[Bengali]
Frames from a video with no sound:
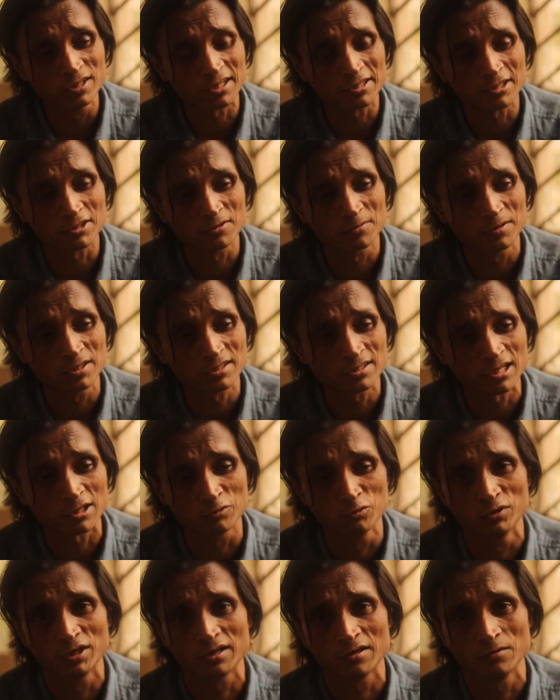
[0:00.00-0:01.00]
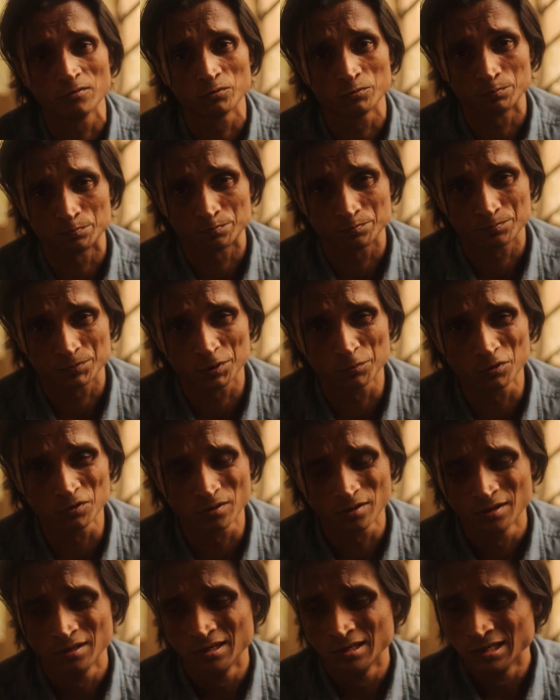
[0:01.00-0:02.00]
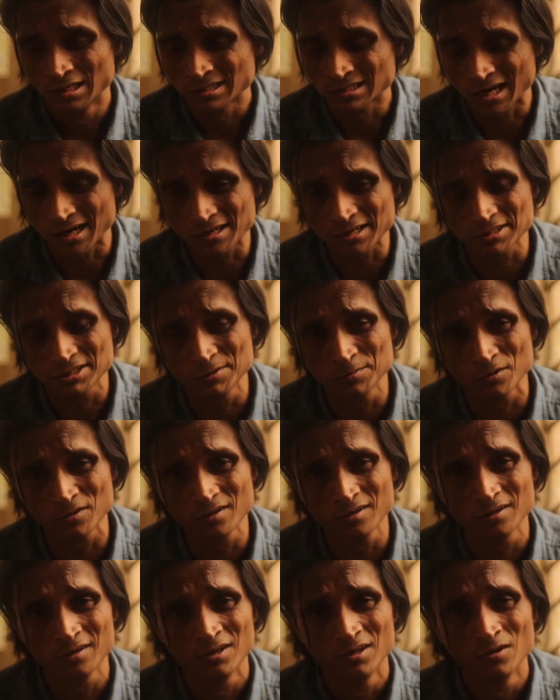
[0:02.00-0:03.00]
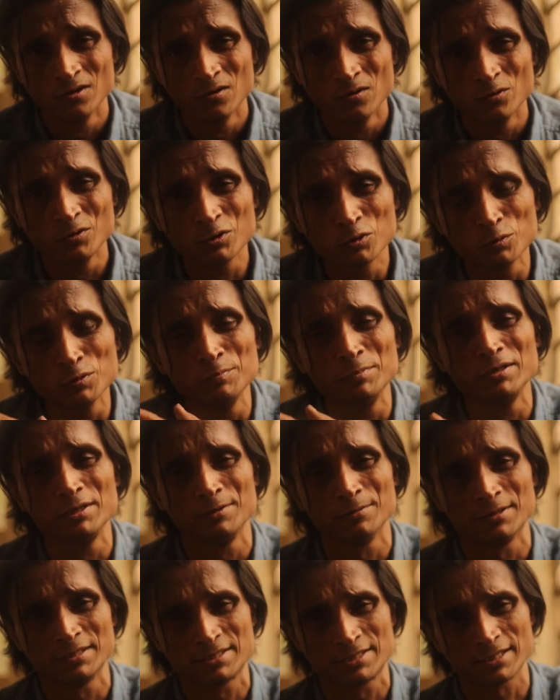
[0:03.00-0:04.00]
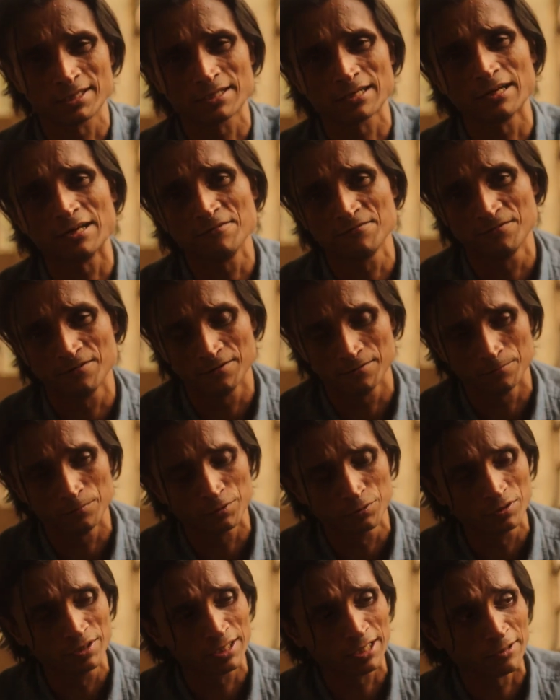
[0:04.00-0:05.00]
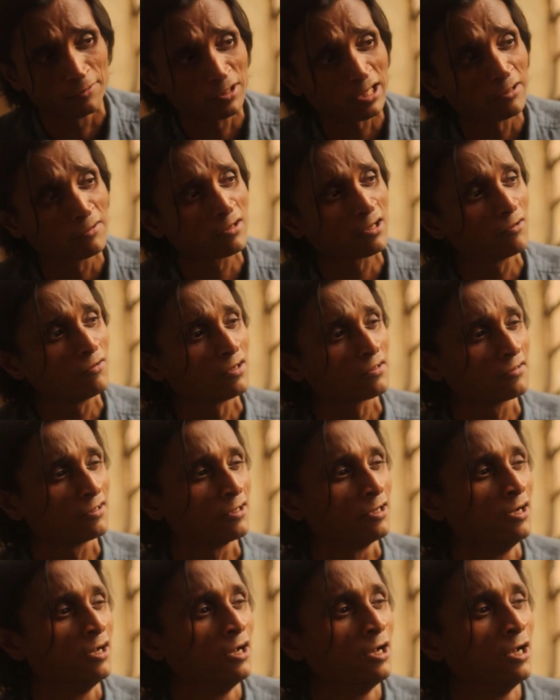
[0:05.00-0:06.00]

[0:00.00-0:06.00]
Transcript: উনি একটা সময় সাধু হয়ে গেল এবং সারাটা জীবন উনি খুবই মিনিমালিস্টিক একটা লাইফের ভেতর দিয়ে গেল কেন গেল আসলে